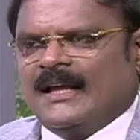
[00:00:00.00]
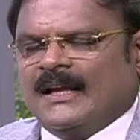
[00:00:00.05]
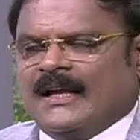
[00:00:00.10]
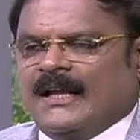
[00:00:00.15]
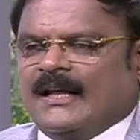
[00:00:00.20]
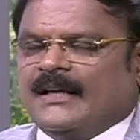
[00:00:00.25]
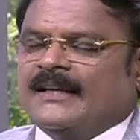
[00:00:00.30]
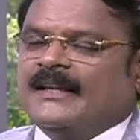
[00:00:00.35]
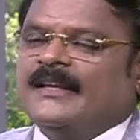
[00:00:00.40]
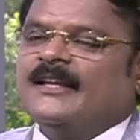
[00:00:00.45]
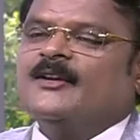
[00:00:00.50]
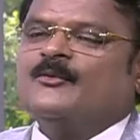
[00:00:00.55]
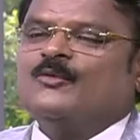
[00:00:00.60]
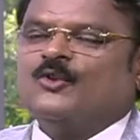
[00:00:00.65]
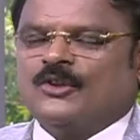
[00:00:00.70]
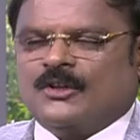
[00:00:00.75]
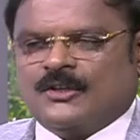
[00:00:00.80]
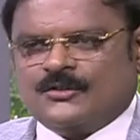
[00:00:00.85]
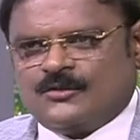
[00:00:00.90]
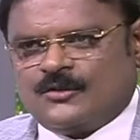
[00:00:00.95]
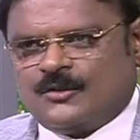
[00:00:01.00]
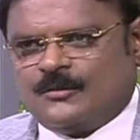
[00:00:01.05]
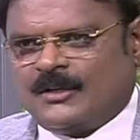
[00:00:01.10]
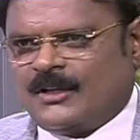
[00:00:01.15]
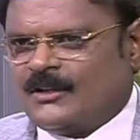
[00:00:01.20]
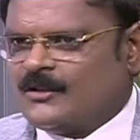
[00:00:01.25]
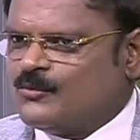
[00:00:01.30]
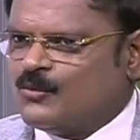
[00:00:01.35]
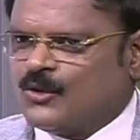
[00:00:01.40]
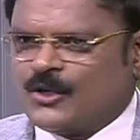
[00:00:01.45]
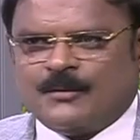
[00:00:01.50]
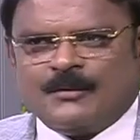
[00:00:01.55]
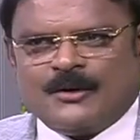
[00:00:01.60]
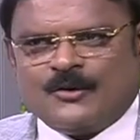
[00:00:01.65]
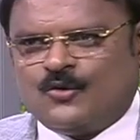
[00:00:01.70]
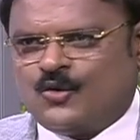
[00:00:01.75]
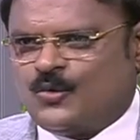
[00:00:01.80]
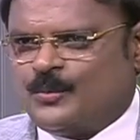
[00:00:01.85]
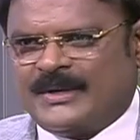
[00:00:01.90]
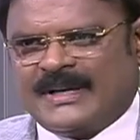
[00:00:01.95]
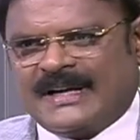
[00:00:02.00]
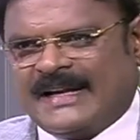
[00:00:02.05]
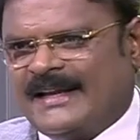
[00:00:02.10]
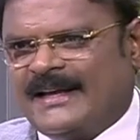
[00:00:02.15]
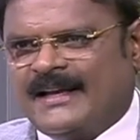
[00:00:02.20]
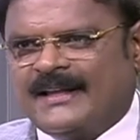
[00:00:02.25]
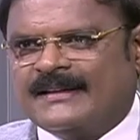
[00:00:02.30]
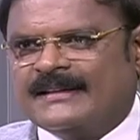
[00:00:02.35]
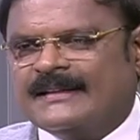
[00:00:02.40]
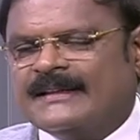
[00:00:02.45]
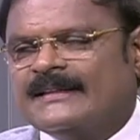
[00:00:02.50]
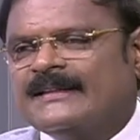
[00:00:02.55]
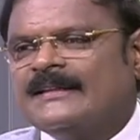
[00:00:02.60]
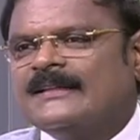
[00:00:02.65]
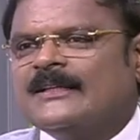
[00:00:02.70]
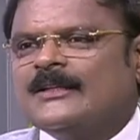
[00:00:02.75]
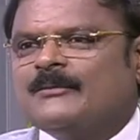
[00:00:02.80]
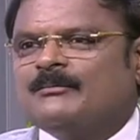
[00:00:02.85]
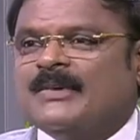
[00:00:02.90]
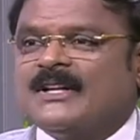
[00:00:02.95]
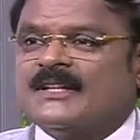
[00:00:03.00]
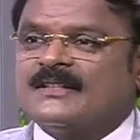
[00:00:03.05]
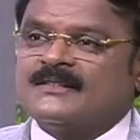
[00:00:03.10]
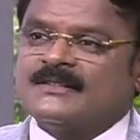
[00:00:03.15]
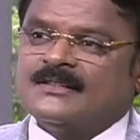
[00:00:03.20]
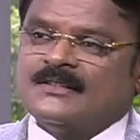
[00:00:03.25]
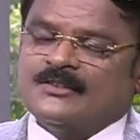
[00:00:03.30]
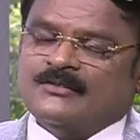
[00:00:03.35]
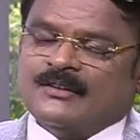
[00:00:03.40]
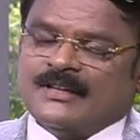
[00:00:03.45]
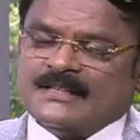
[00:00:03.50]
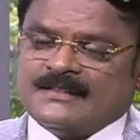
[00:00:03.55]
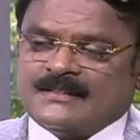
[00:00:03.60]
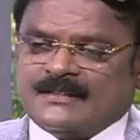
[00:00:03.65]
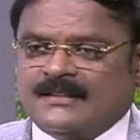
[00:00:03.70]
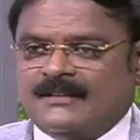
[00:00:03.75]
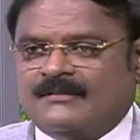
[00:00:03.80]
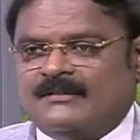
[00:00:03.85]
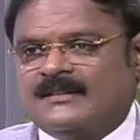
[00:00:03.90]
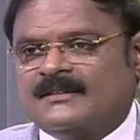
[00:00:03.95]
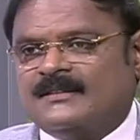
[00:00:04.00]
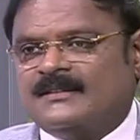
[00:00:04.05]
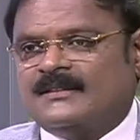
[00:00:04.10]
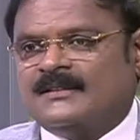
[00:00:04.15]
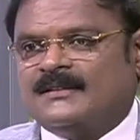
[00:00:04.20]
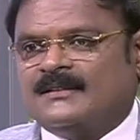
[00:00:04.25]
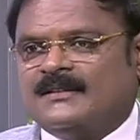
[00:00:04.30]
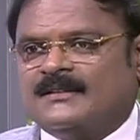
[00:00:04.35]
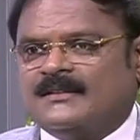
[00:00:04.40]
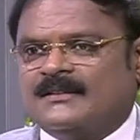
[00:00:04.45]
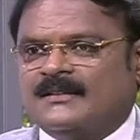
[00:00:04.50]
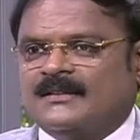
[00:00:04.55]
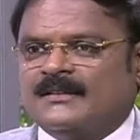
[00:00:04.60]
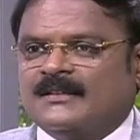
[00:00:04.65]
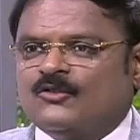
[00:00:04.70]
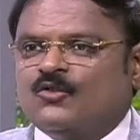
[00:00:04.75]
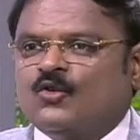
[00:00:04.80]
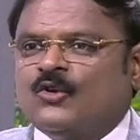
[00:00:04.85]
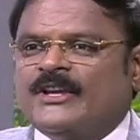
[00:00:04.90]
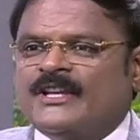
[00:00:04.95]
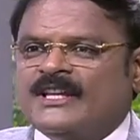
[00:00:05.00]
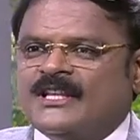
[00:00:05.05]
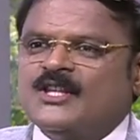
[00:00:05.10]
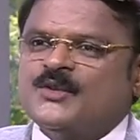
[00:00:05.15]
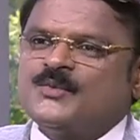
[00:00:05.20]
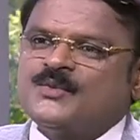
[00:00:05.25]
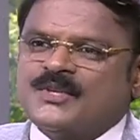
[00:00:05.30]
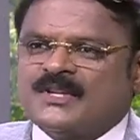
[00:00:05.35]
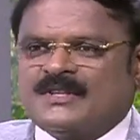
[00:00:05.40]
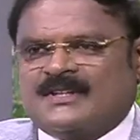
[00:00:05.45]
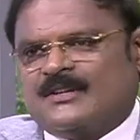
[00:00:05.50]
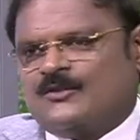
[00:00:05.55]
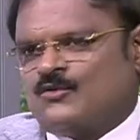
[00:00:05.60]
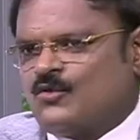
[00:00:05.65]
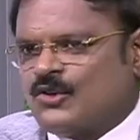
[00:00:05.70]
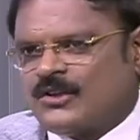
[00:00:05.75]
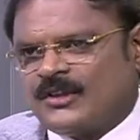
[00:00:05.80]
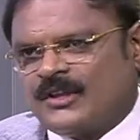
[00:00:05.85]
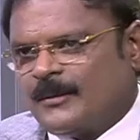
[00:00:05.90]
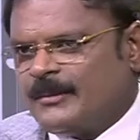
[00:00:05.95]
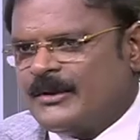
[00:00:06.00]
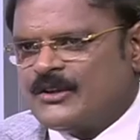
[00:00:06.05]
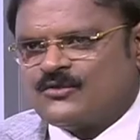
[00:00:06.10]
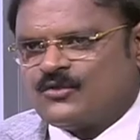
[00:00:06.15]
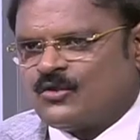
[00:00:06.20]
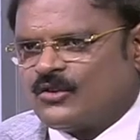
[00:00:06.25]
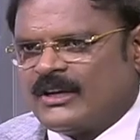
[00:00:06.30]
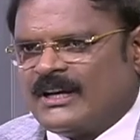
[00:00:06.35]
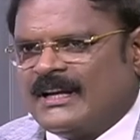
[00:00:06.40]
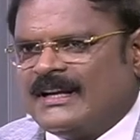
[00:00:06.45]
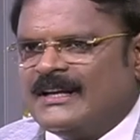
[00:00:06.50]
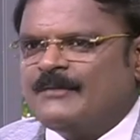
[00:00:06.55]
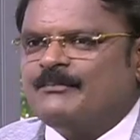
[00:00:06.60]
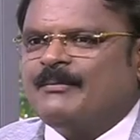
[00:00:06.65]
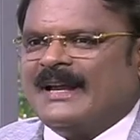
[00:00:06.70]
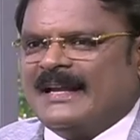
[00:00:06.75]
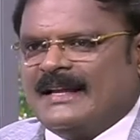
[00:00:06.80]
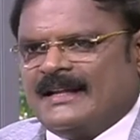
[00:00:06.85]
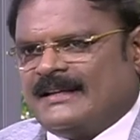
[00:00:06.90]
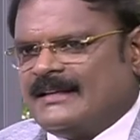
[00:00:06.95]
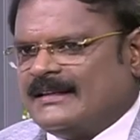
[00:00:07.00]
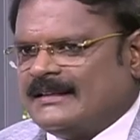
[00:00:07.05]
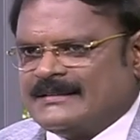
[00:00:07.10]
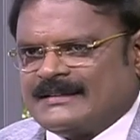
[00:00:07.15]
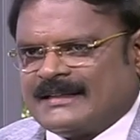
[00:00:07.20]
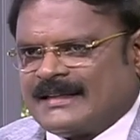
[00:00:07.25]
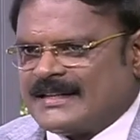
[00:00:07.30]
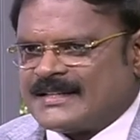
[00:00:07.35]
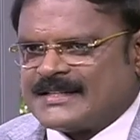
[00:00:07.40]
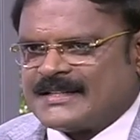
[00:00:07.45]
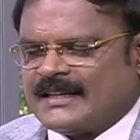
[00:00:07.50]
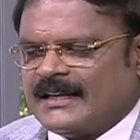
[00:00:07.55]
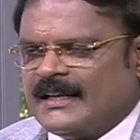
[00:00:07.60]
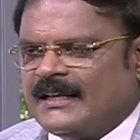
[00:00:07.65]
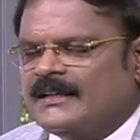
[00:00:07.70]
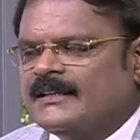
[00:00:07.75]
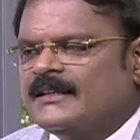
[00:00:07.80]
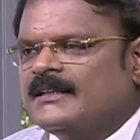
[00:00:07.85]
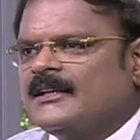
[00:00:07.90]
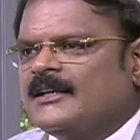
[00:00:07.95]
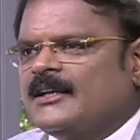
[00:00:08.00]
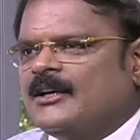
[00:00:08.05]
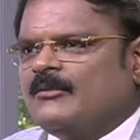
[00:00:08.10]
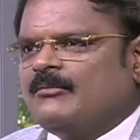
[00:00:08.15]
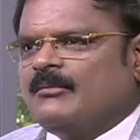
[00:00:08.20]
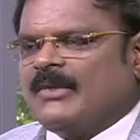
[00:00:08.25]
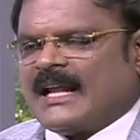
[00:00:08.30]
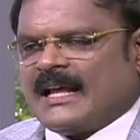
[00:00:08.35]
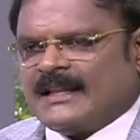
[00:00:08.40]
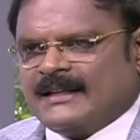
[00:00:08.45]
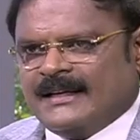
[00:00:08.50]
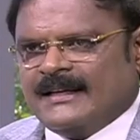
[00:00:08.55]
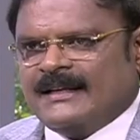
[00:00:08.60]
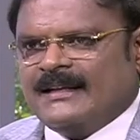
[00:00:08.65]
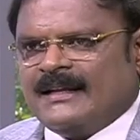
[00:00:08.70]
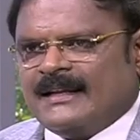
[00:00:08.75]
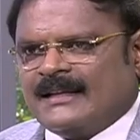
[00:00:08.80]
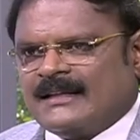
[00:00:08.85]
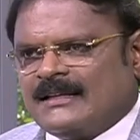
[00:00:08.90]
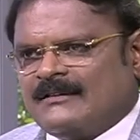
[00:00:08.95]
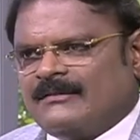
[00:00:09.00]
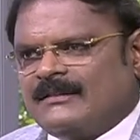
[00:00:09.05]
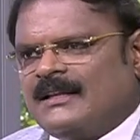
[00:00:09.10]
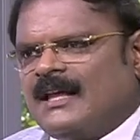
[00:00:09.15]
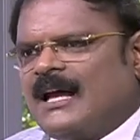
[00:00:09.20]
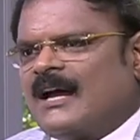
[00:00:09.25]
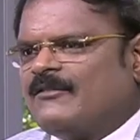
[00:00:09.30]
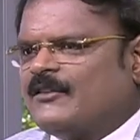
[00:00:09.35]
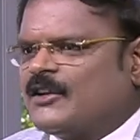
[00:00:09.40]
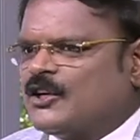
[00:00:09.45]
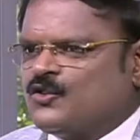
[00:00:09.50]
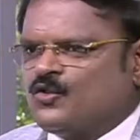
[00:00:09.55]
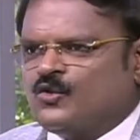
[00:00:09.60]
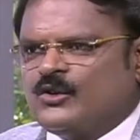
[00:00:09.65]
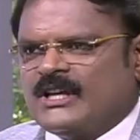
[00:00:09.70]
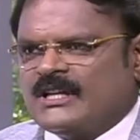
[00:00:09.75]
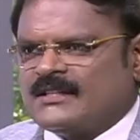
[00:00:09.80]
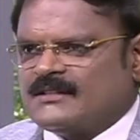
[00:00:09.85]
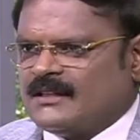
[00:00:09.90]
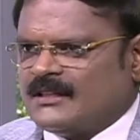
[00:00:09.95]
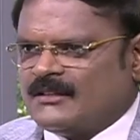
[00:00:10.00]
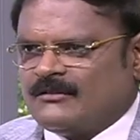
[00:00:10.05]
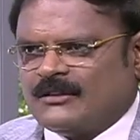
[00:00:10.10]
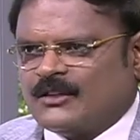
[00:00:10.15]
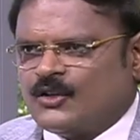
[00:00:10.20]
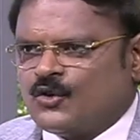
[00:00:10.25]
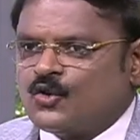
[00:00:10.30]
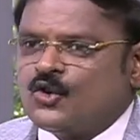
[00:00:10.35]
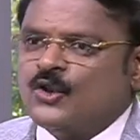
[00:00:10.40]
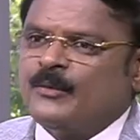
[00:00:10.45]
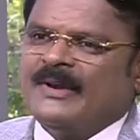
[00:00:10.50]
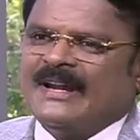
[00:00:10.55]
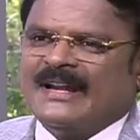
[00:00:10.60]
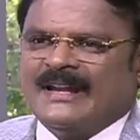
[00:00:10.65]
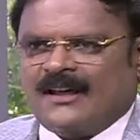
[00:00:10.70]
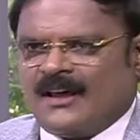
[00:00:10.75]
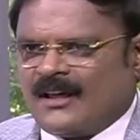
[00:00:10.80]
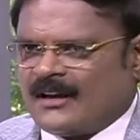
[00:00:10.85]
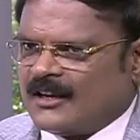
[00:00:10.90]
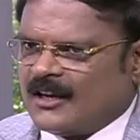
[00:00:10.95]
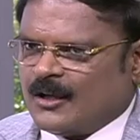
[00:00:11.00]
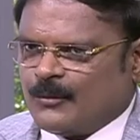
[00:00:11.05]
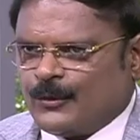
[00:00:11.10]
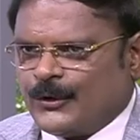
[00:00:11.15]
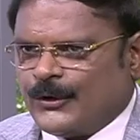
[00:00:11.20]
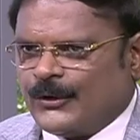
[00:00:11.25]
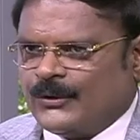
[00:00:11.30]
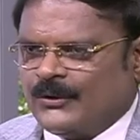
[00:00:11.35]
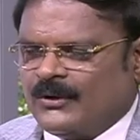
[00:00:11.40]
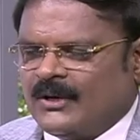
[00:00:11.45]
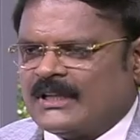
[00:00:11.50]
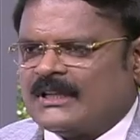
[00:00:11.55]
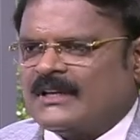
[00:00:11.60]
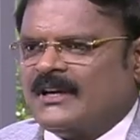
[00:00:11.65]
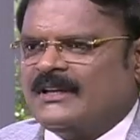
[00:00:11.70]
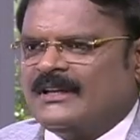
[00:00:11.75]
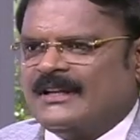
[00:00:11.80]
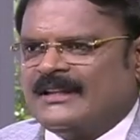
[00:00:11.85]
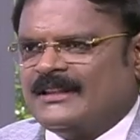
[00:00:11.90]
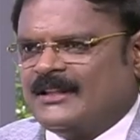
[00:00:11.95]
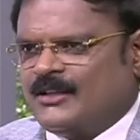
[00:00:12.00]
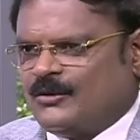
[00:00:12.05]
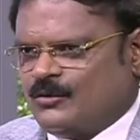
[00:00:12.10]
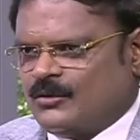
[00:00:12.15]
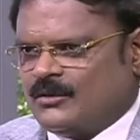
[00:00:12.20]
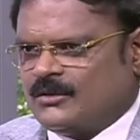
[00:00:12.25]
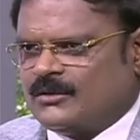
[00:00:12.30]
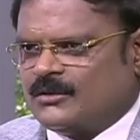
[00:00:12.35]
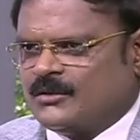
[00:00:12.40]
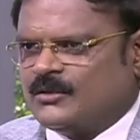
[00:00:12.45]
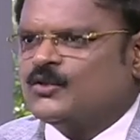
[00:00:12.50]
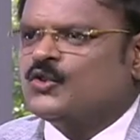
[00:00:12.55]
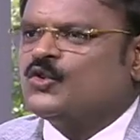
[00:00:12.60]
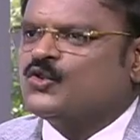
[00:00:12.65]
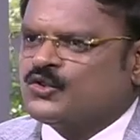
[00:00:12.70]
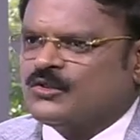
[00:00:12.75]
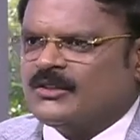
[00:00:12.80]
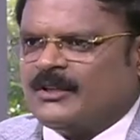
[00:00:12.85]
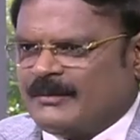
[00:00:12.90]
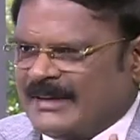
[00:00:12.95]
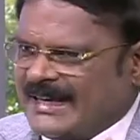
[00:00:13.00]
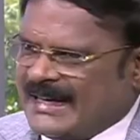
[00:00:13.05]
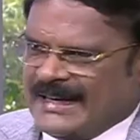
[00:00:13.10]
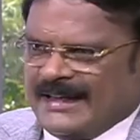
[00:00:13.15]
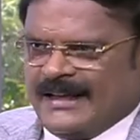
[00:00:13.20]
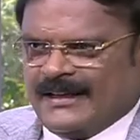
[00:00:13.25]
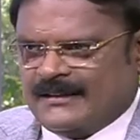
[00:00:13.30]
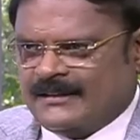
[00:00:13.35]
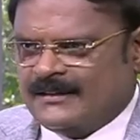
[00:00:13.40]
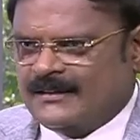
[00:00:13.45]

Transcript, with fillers: இல்லை நீங்கள் முதலே சொன்ன மாதிரி அது முக்கியமான உறுப்பு கிடையாது பட் சிறு வயசில் வந்து அது நோய் எதிர்ப்பு சத்தை கொடுக்குது அப்படின்னு சொல்கிறாங்க லிம்பாட்டிக் செக்ரேஷனில் பட் அதே நேரத்தில் வந்து ஆஃப்டர் டூ இயர்ஸ் அது வந்து ருடிமெண்ட்ரி ஆர்கனாக போயிடும் அதனால் எந்த ஒரு யூஸும் நமக்கு கிடையாது